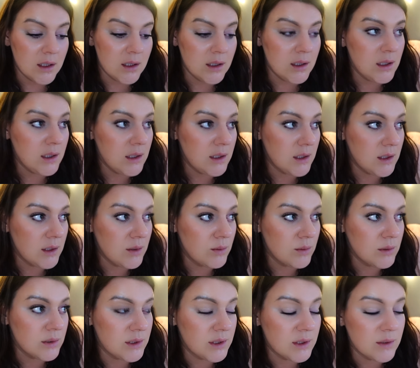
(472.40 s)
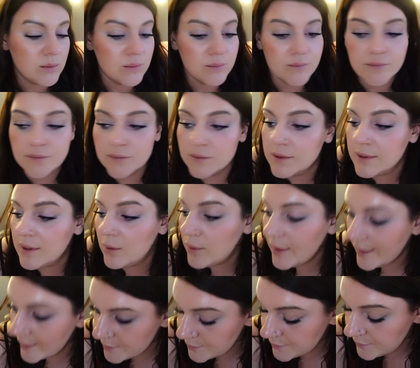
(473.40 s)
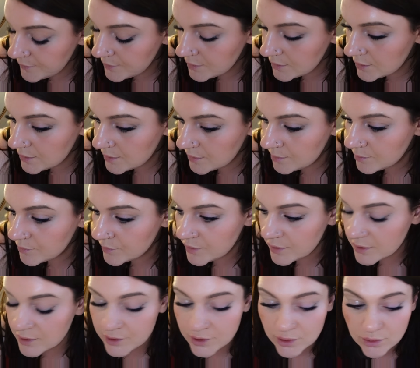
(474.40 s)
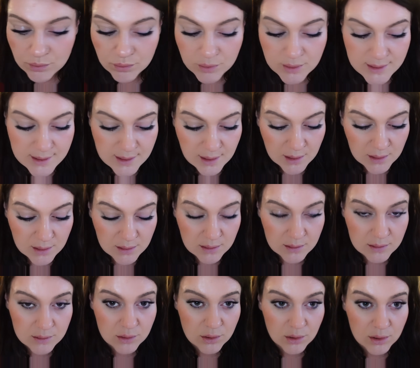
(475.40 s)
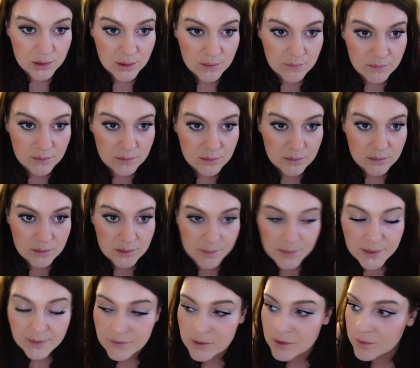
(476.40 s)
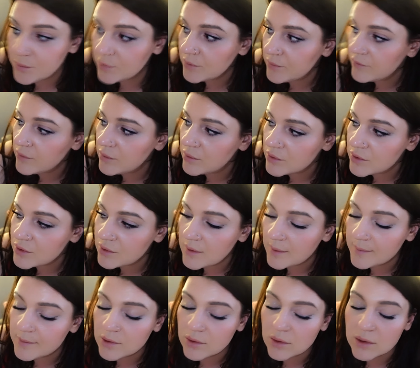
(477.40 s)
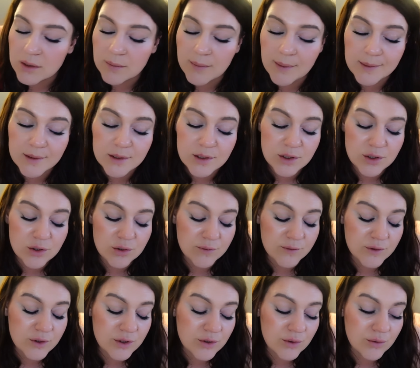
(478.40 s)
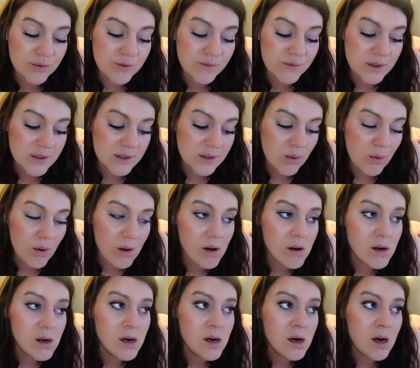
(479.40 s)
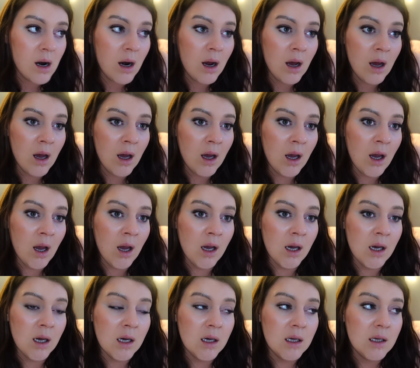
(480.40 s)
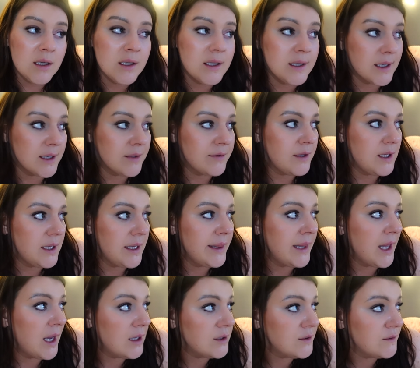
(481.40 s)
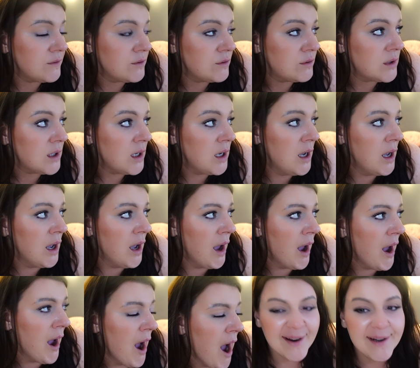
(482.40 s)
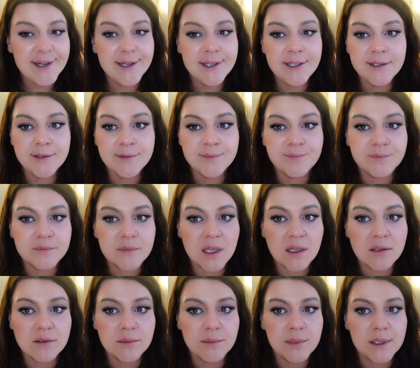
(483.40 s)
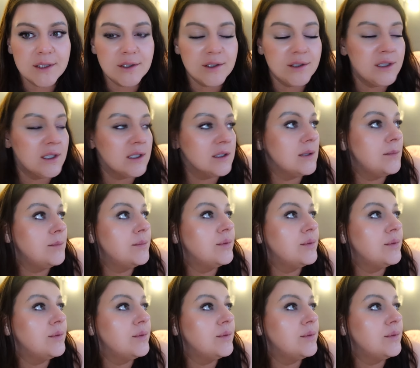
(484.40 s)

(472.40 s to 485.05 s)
Idę się załatwić. Mi się siku chce. Idę trokny y, sprawdzić, bo wyłączyłam trokny. Mam nadzieję, że to wszystko już wyschło. Idę na chwilę na dwór. Zobaczyć, jak tam